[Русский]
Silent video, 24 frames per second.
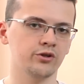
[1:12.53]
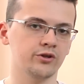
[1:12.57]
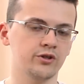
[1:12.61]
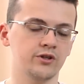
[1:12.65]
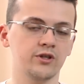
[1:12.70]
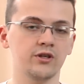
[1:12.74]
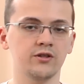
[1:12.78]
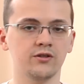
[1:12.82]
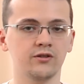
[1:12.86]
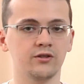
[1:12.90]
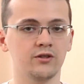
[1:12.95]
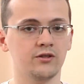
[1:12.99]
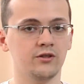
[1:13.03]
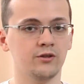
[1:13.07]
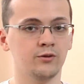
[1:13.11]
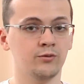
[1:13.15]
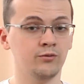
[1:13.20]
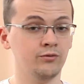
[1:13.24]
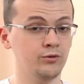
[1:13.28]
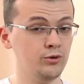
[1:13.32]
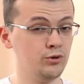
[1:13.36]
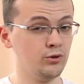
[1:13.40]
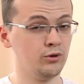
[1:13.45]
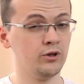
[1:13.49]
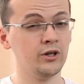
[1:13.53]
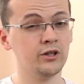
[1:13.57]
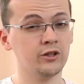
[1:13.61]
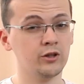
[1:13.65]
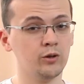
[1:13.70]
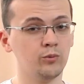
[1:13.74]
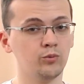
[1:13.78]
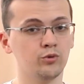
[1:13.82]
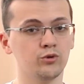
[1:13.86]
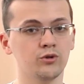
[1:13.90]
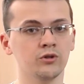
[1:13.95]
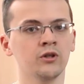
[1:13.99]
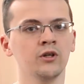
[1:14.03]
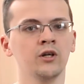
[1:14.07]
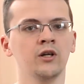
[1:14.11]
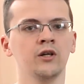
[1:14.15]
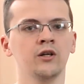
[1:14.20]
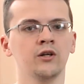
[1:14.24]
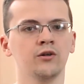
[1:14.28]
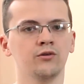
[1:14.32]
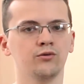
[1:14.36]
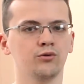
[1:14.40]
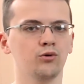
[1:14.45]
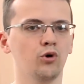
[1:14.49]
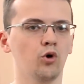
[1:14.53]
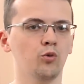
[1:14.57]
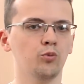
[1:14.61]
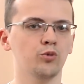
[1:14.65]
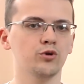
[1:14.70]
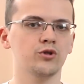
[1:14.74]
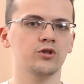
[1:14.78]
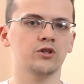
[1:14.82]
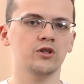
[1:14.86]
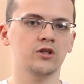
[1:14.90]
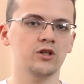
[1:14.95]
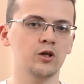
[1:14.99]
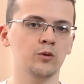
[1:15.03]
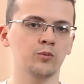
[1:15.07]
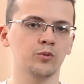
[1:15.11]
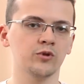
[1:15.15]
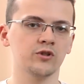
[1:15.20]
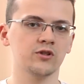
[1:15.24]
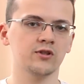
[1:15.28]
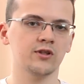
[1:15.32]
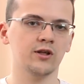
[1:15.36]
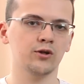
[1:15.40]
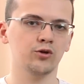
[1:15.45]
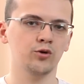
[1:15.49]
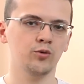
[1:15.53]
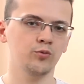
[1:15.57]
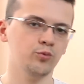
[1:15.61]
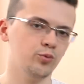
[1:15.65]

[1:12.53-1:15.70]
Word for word: Естественно, если видеокарта будет в корпусе и под столом,